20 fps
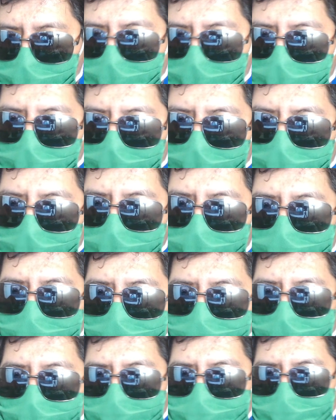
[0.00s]
a Yanine
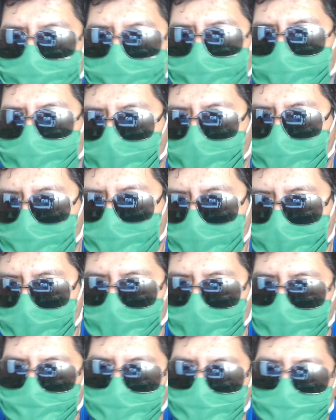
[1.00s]
Áñez también,
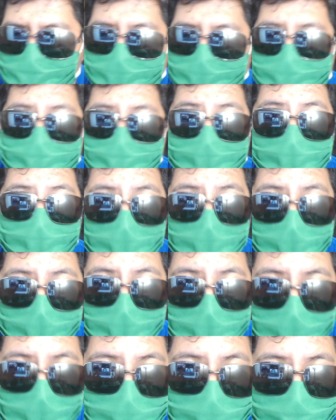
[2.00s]
y me parece
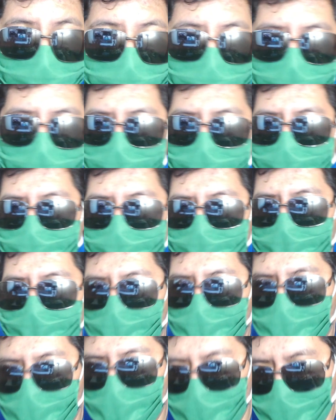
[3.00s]
correcto y me parece
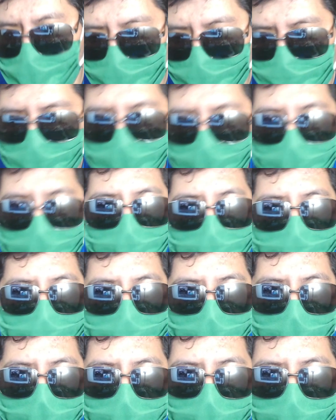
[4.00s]
muy bien que se
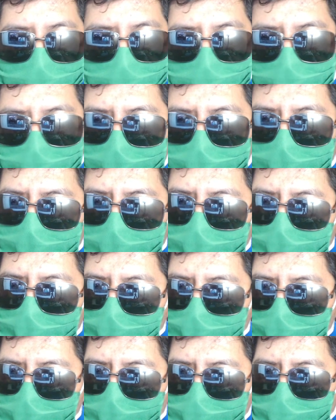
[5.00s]
haga.
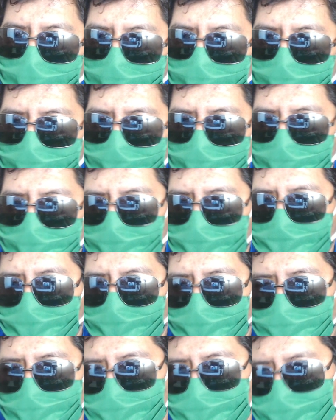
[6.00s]
Y yo
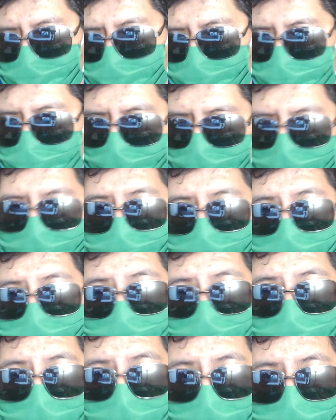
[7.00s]
quisiera que esas
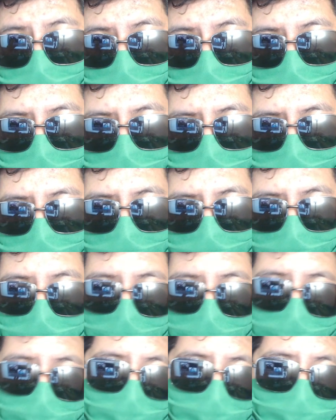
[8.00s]
personas, que
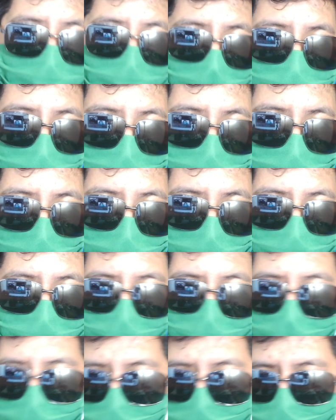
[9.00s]
seguramente son
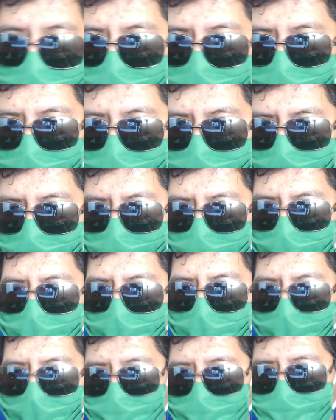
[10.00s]
masistas,
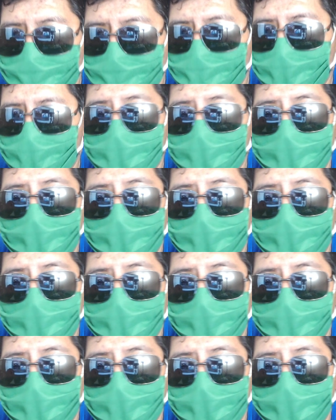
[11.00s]
así como